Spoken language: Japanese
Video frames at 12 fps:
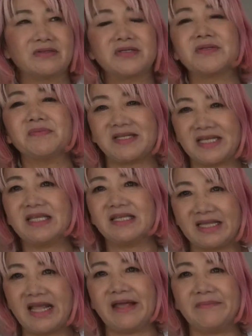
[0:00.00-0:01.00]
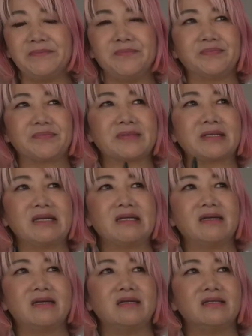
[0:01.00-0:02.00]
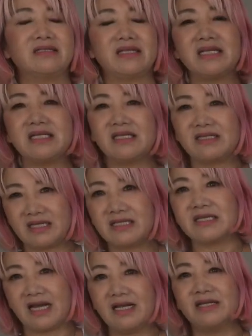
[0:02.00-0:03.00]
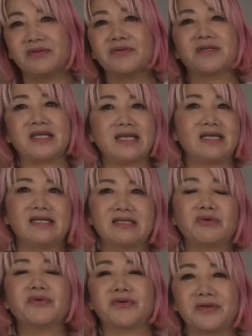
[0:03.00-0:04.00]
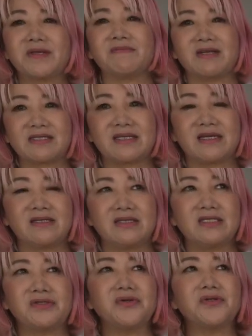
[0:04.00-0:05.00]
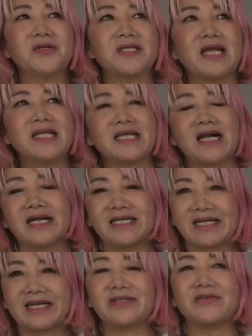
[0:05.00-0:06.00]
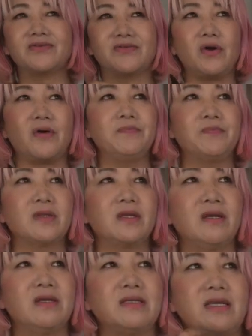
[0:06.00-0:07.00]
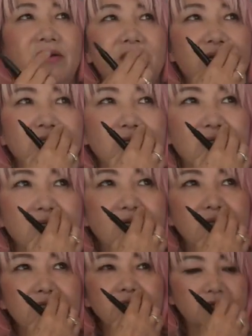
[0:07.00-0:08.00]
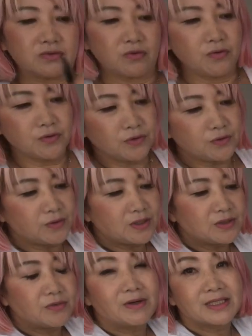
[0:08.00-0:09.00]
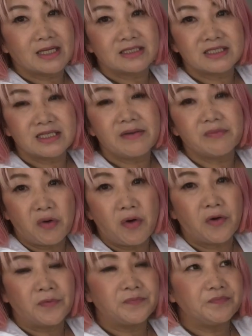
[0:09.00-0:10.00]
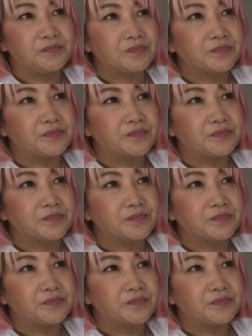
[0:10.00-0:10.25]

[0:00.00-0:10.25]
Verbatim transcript: 逗子まで行ってで電車乗って東京行きましたでその時何考えたかというといやこの時の私でも